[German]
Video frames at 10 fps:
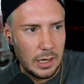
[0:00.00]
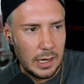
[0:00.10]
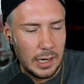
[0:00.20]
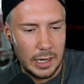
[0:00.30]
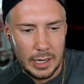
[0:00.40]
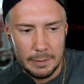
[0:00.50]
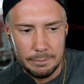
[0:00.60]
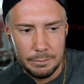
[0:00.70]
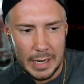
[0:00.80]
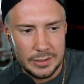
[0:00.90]

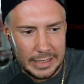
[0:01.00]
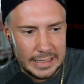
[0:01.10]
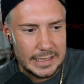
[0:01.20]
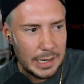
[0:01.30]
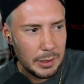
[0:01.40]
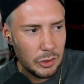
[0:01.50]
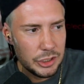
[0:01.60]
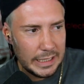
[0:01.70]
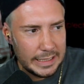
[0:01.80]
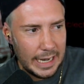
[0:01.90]
ähm, also ich selber
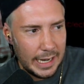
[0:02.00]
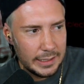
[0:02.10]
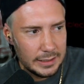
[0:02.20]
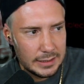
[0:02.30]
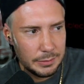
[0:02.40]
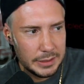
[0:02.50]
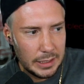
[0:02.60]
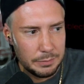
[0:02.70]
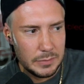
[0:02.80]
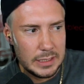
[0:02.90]
lösche eh gar nichts, aber ich
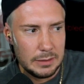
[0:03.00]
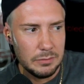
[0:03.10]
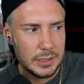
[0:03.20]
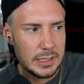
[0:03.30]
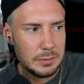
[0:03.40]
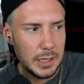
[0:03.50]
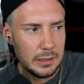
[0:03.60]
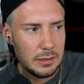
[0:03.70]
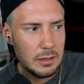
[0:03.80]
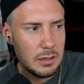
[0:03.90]
habe ein Team, was das macht.